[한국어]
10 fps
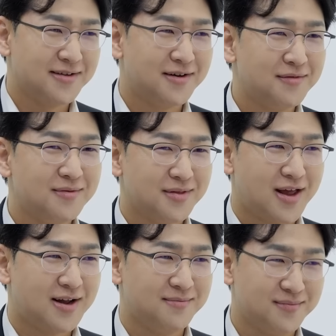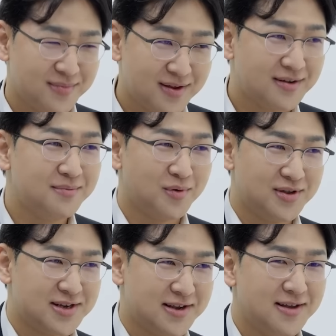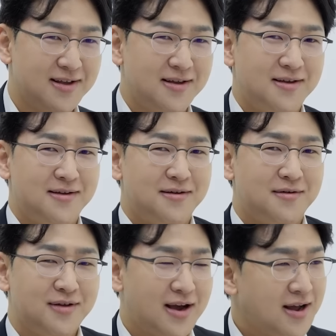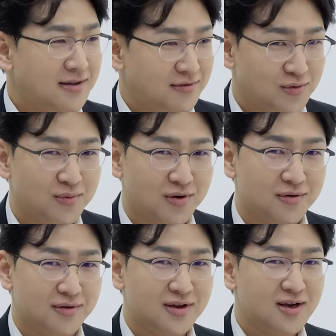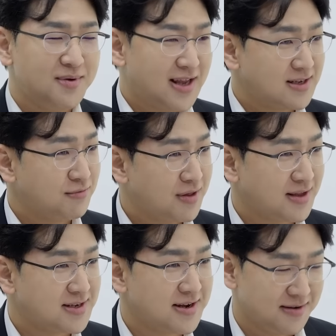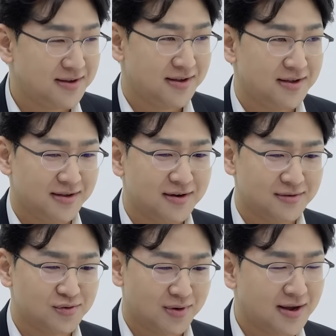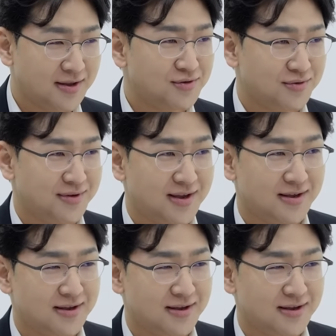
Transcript: 그런 사람들은 뭐 이제 어, 약간 예. 좀더 등급이 낮은 회사채 음. 예, 이런 쪽 하겠죠. 예. 네.